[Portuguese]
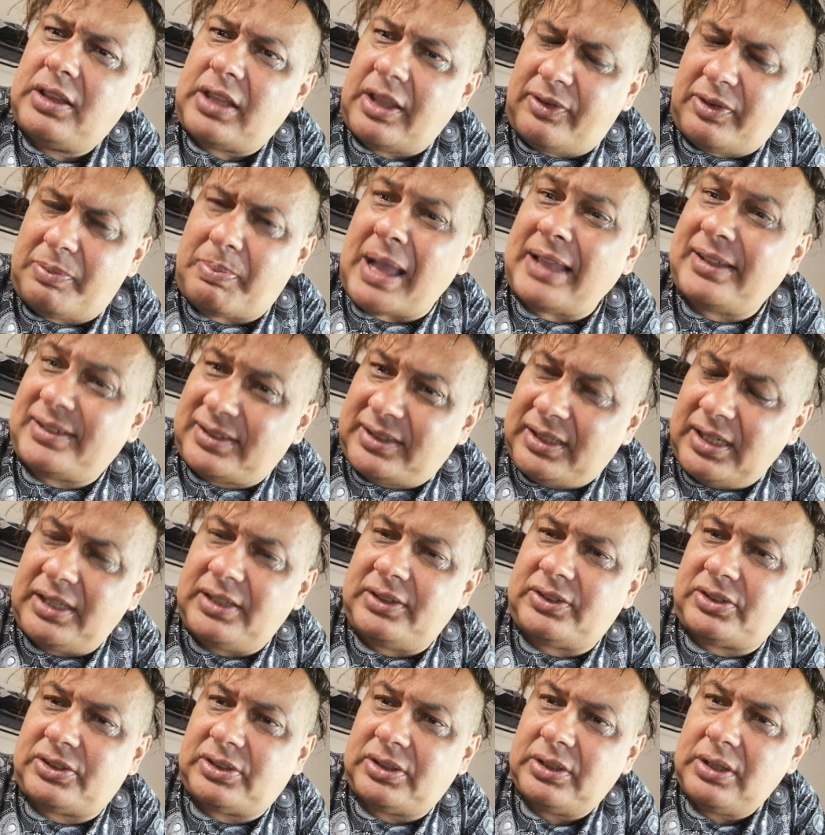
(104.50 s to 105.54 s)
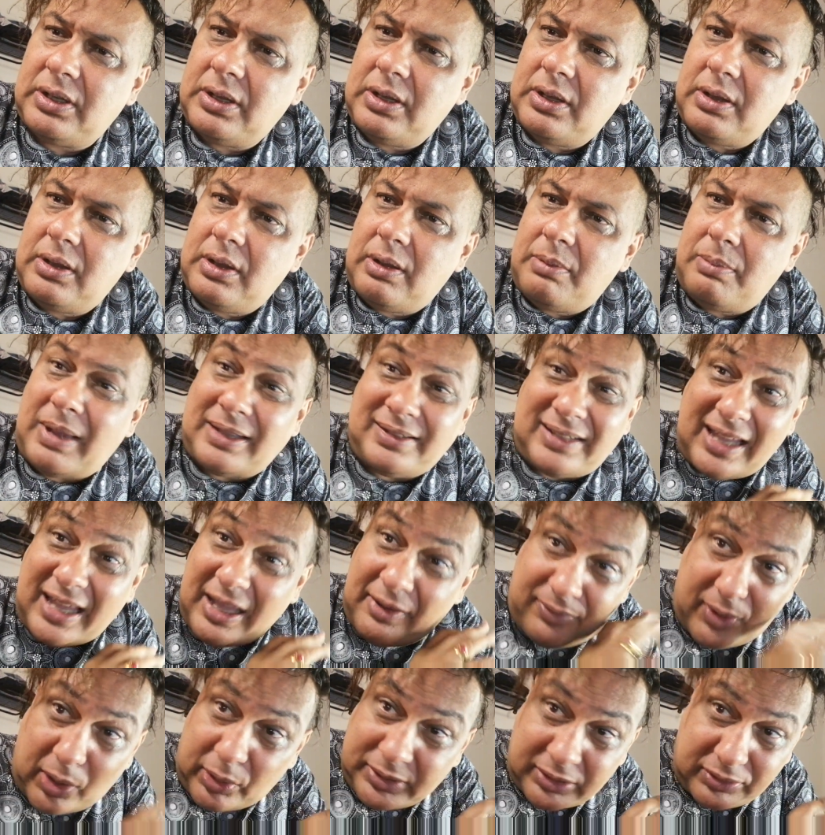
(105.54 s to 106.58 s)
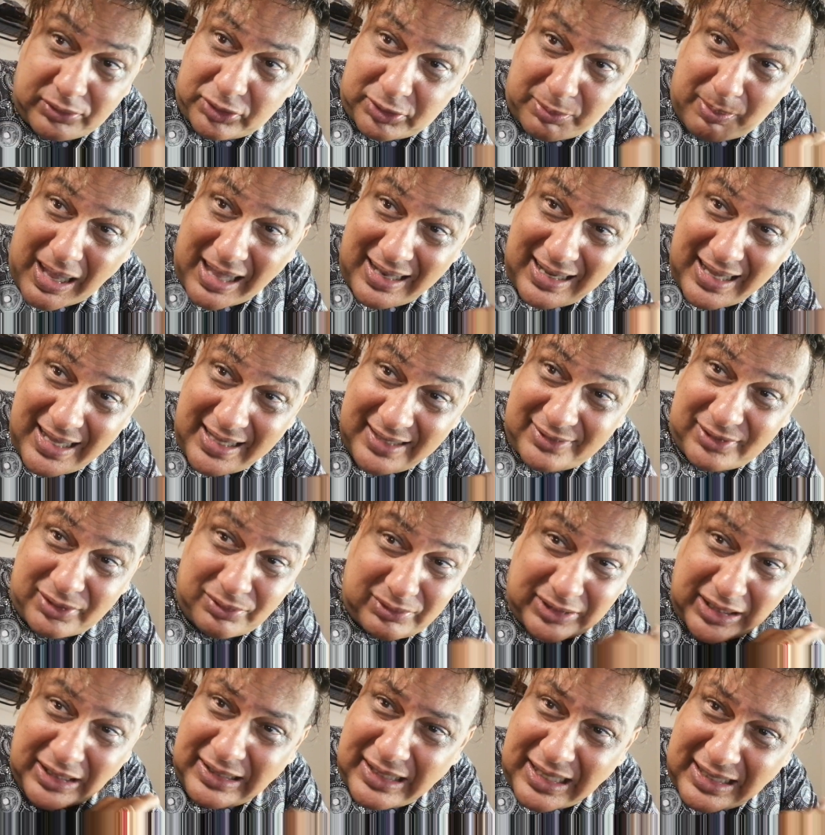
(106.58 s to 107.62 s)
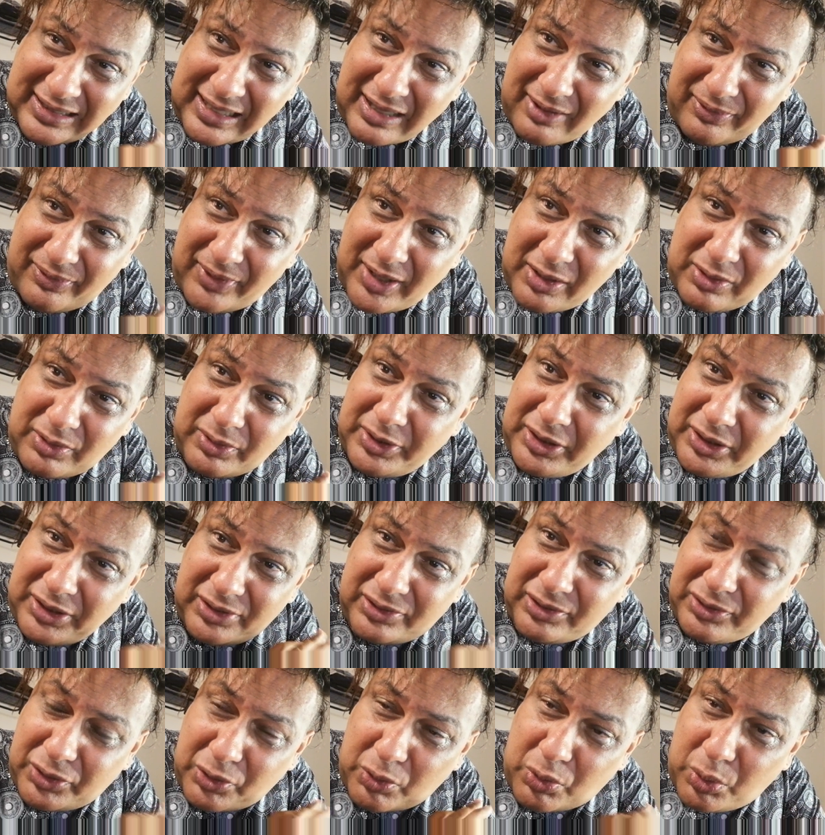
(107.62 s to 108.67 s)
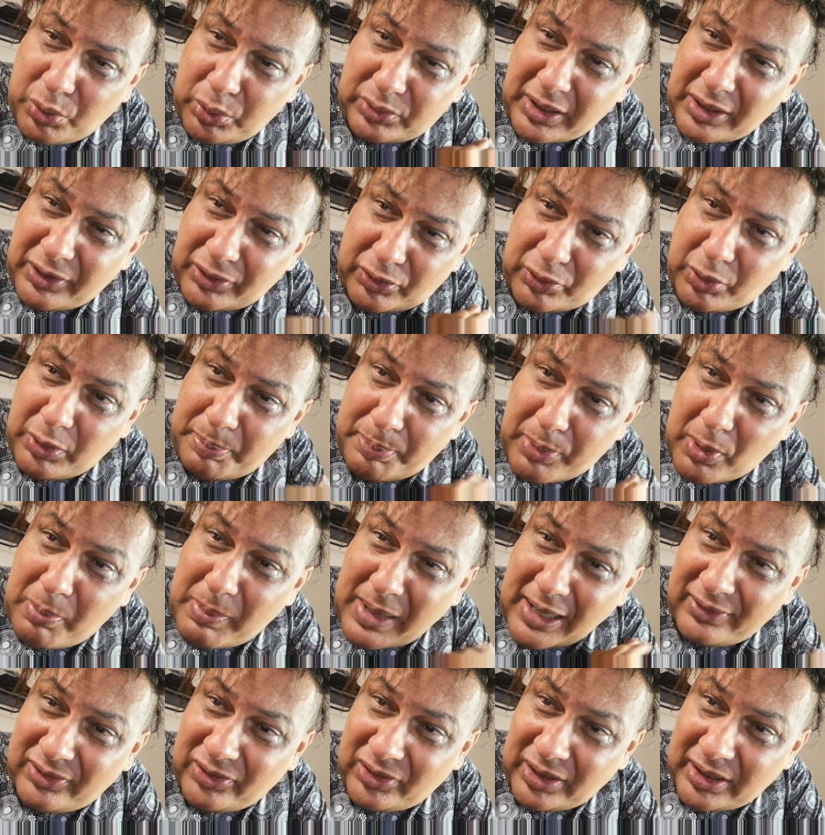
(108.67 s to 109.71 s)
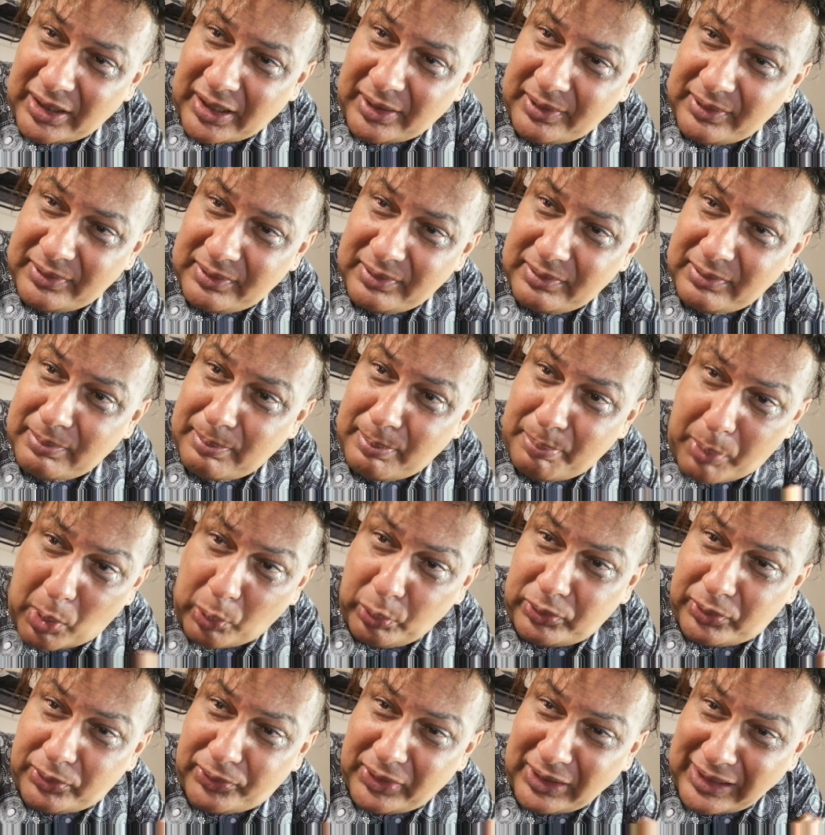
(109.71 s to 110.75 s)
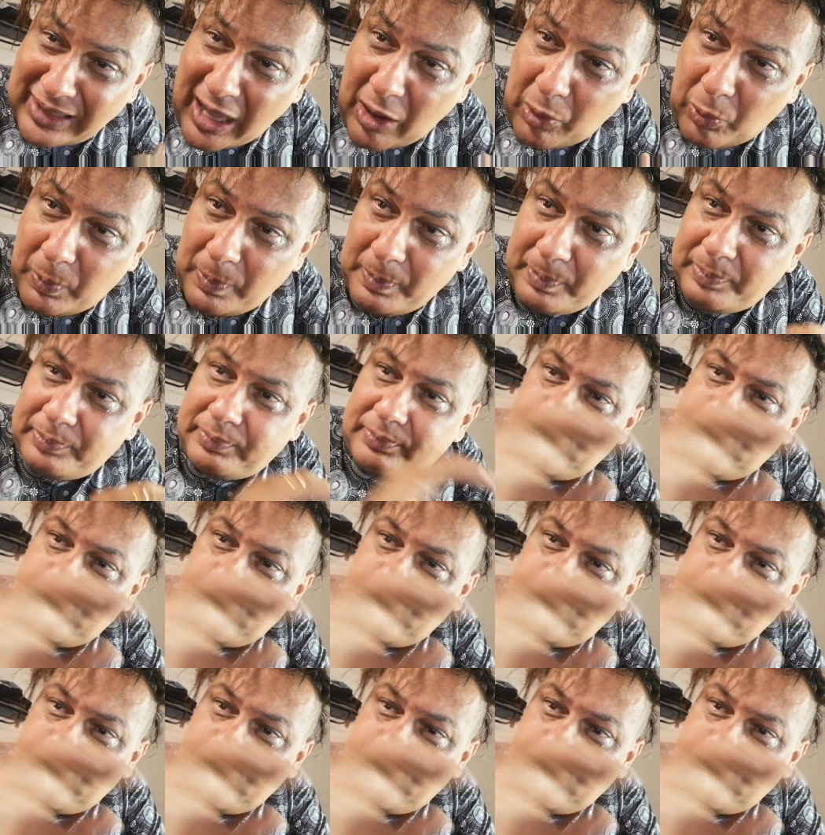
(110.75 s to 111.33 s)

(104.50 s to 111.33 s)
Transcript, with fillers: Teve bastante. Mas a revolta dos malês não tem nada a ver com o início de culto a Exu e Pombagira. Ponto final.